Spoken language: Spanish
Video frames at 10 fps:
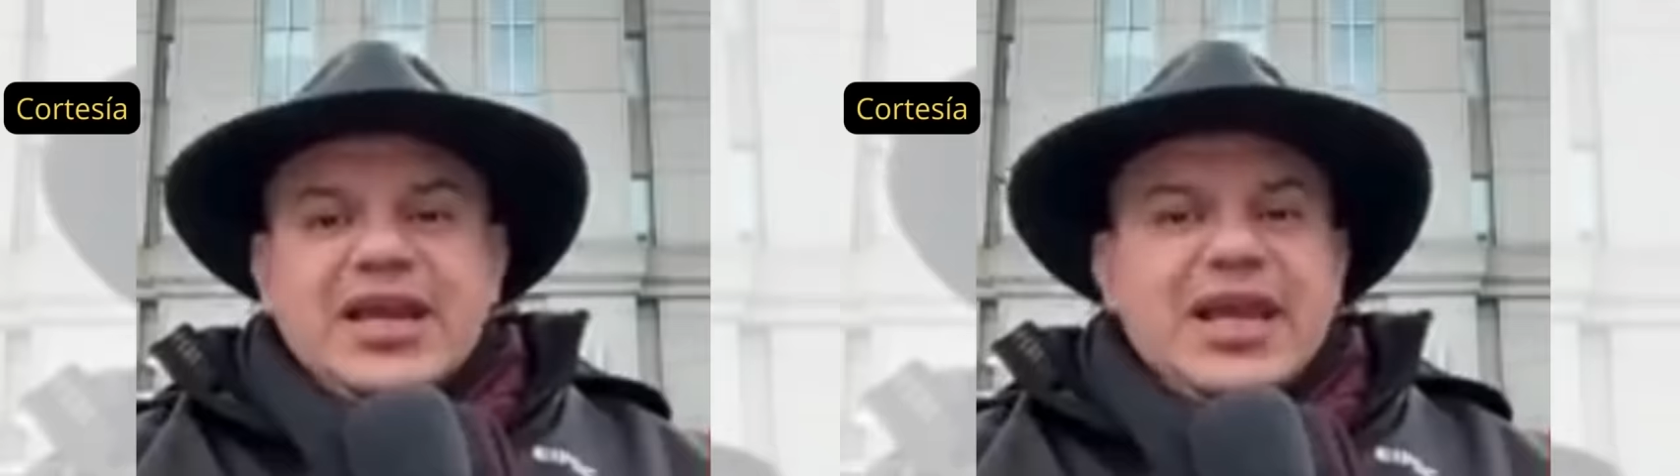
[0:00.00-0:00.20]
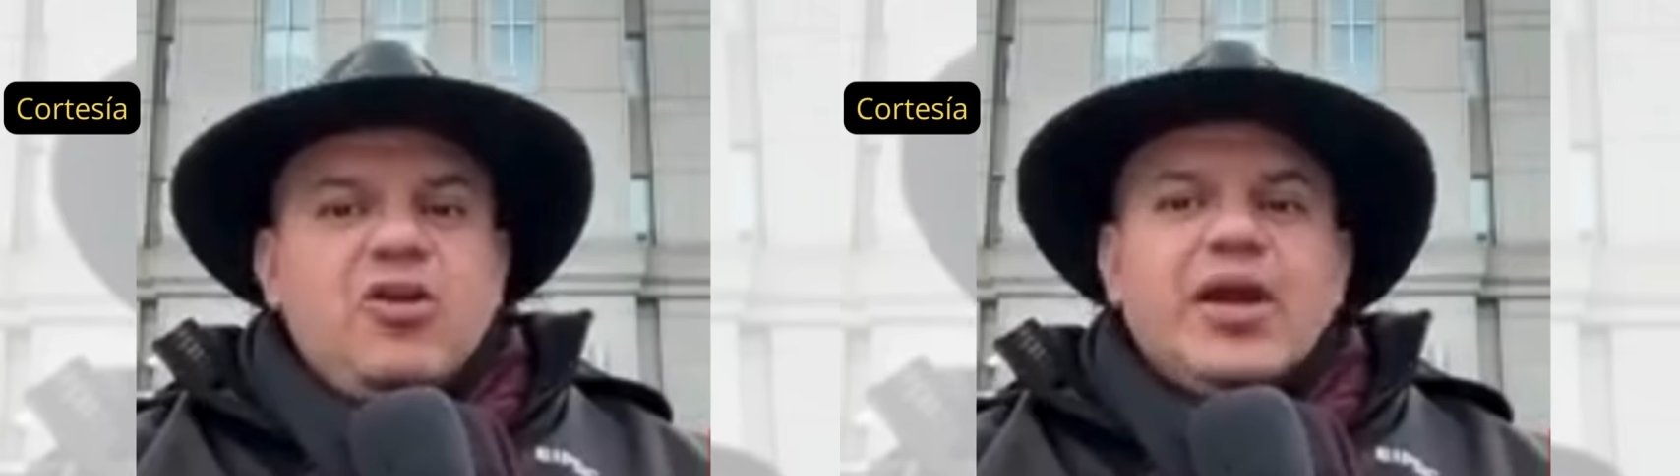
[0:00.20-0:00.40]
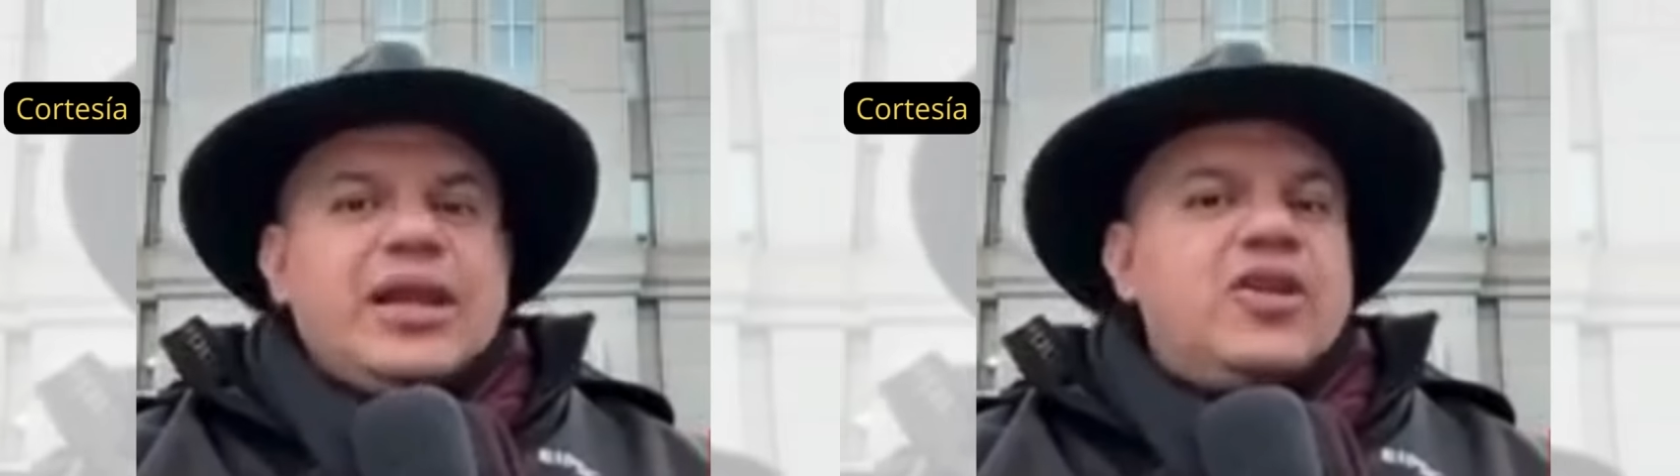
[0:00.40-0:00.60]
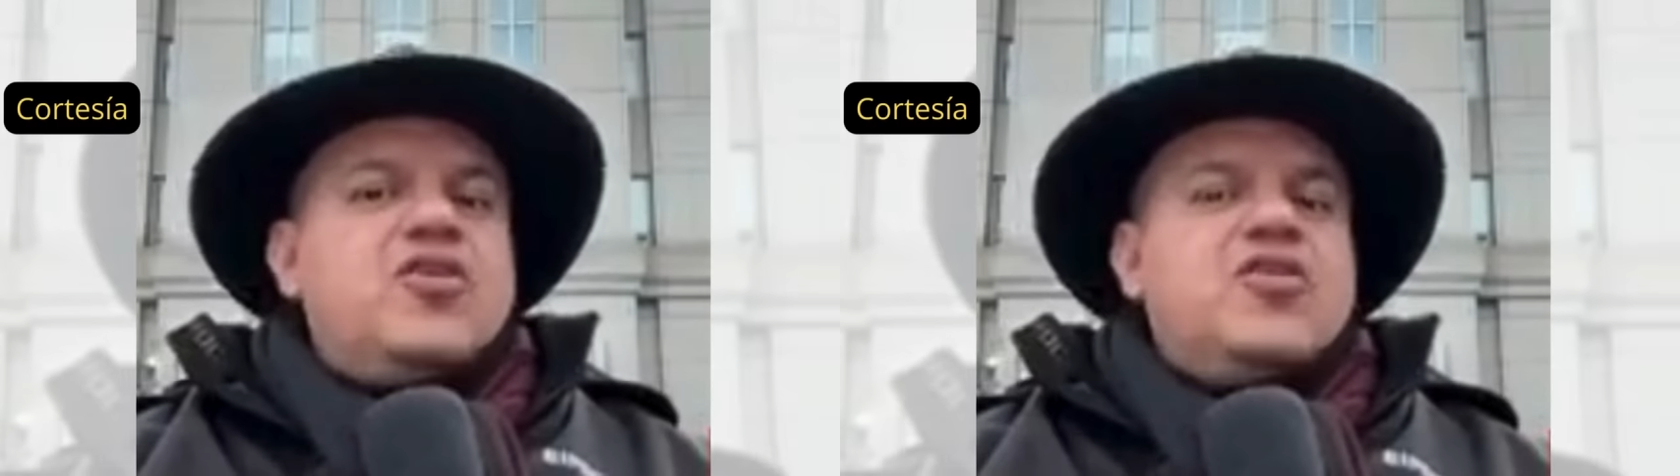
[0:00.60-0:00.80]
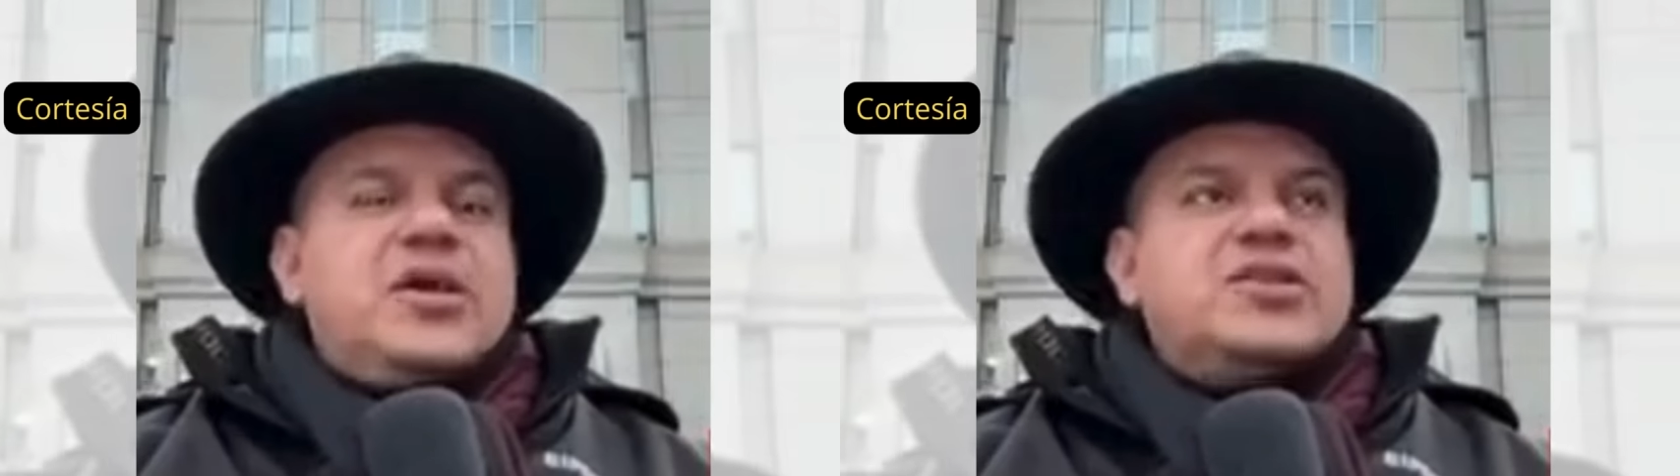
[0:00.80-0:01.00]
lo
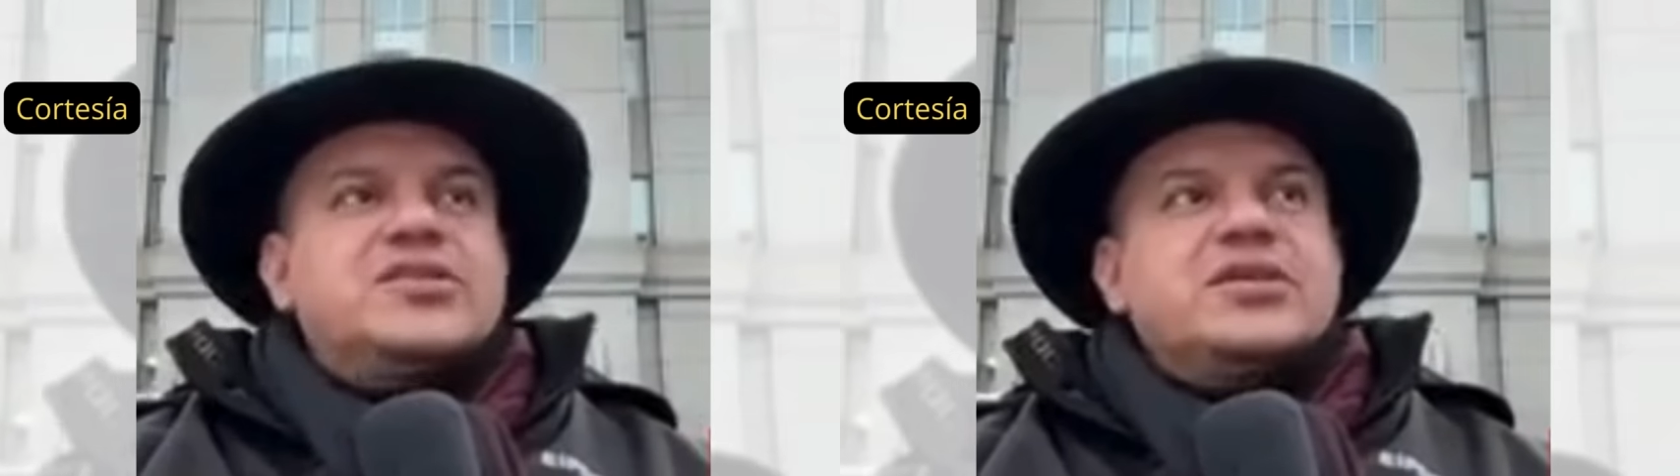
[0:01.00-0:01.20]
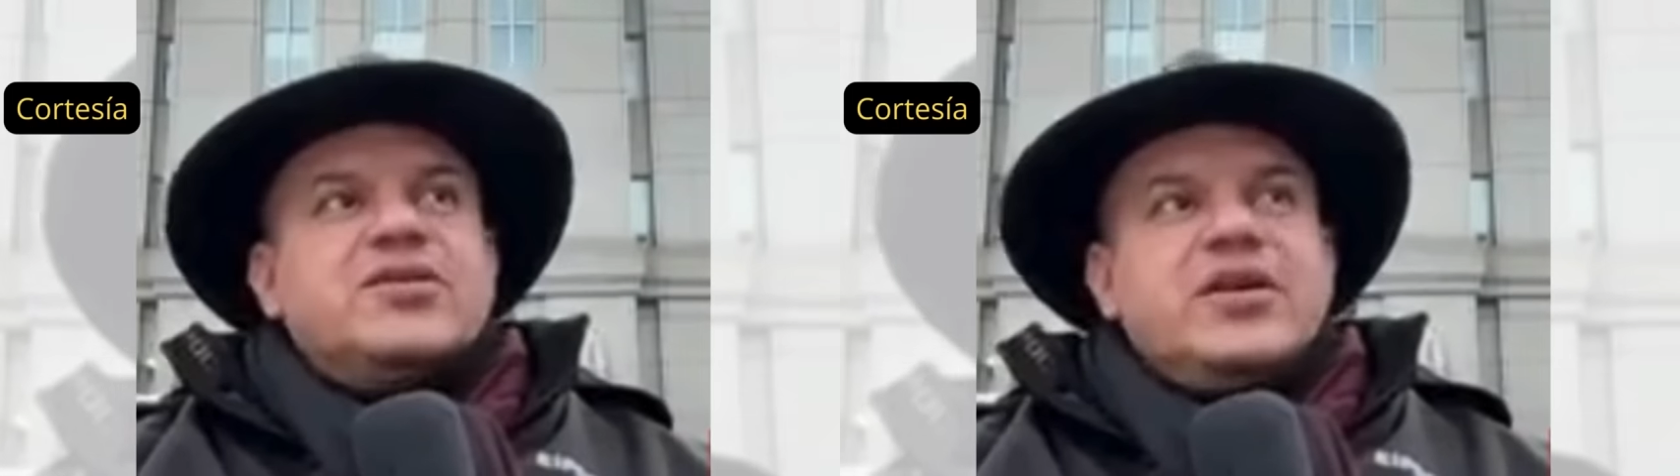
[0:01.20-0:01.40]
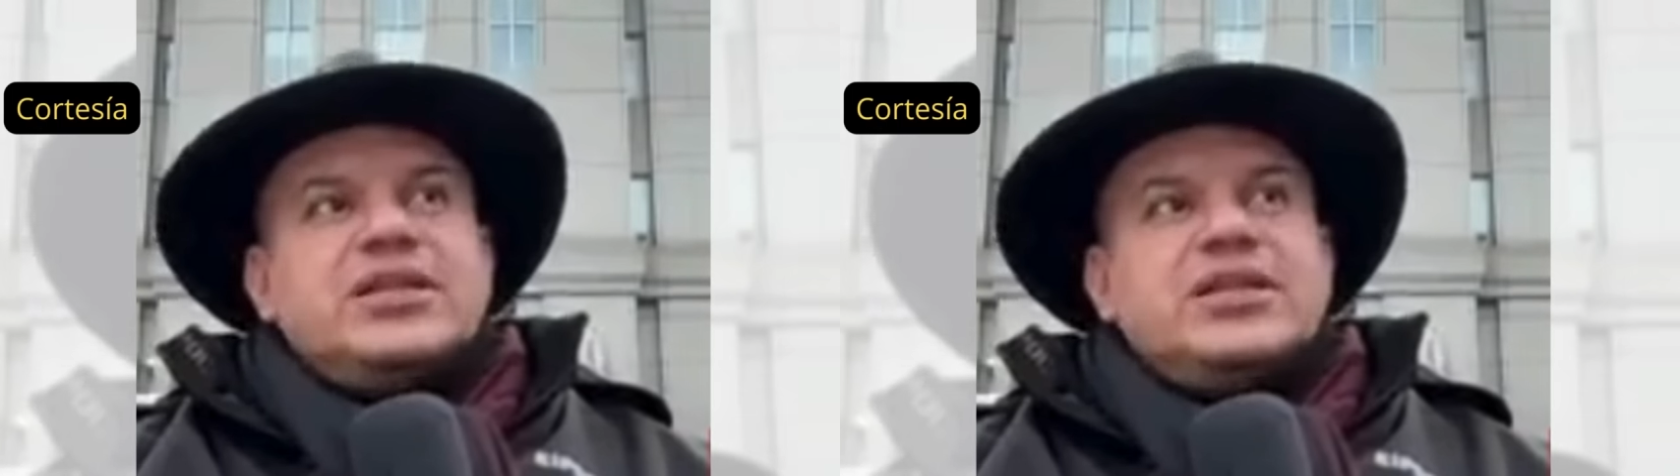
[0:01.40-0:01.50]
arrinconó entonces con